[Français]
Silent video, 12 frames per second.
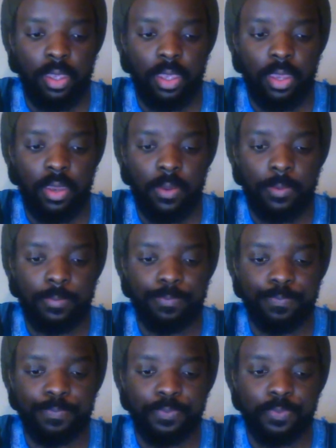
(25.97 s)
Et
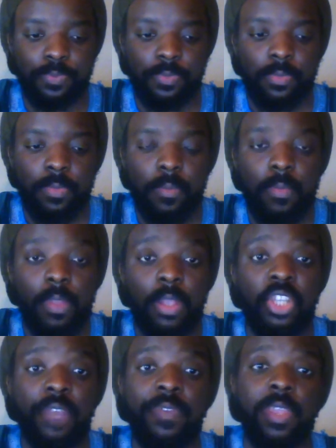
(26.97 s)

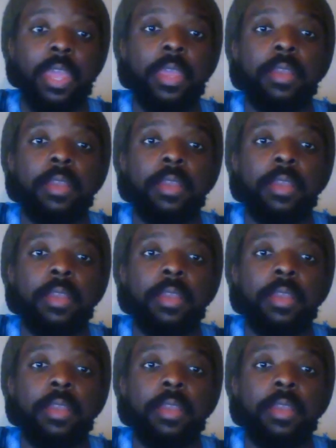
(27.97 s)
j'avais